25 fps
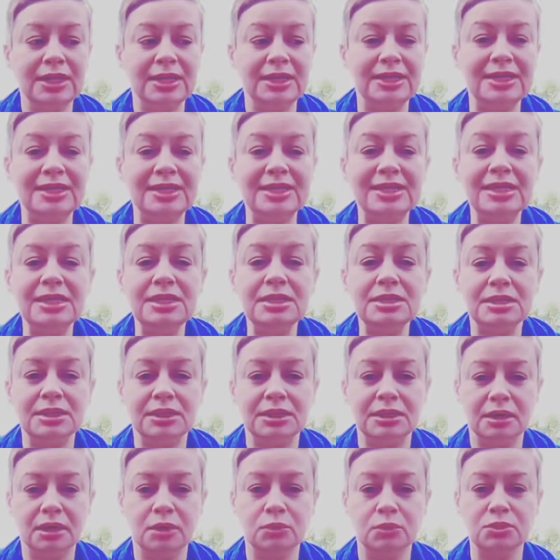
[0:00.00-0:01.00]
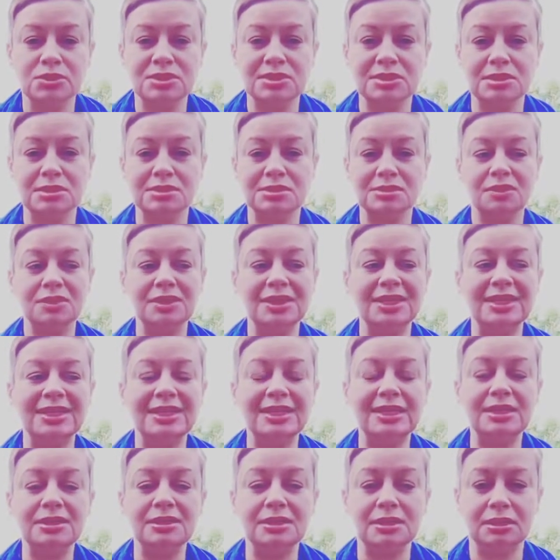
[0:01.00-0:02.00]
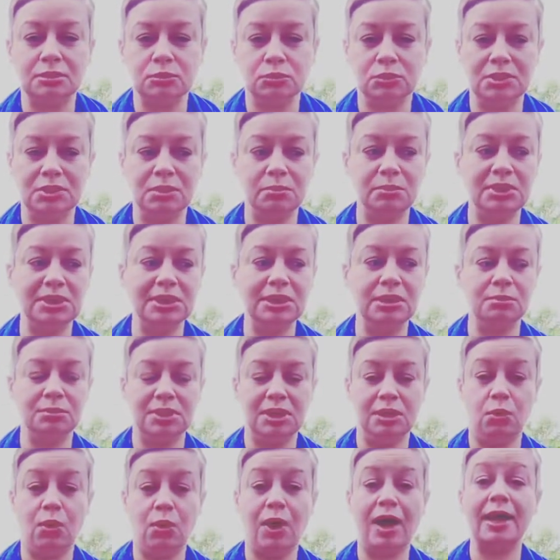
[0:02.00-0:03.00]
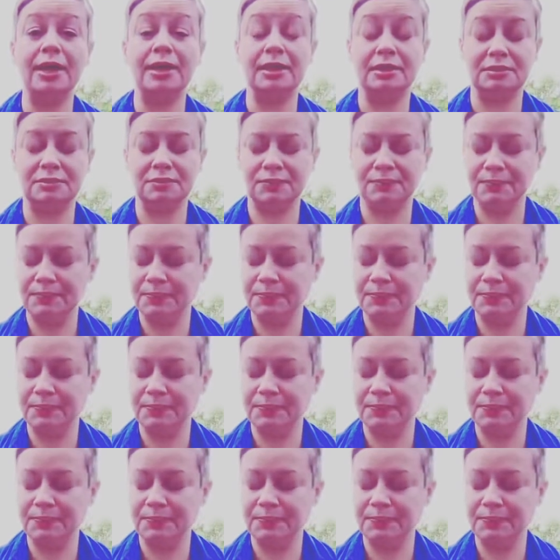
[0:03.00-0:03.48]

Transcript: الجيري او الصلصال الجيري وده بيجي من الواحات